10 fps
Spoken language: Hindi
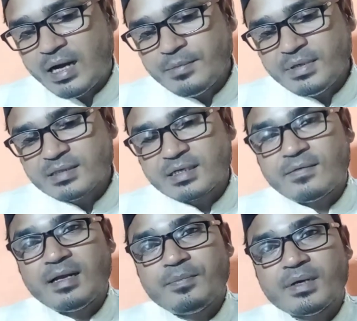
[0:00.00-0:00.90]
अब ये
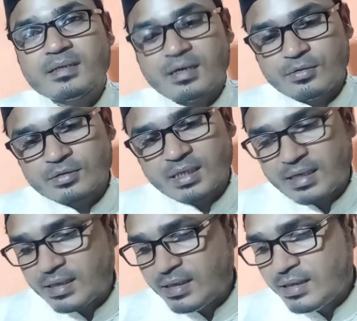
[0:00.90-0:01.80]
सवाल पैदा
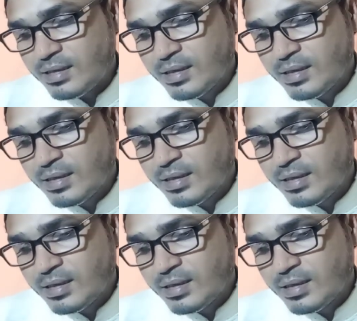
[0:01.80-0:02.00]
होता है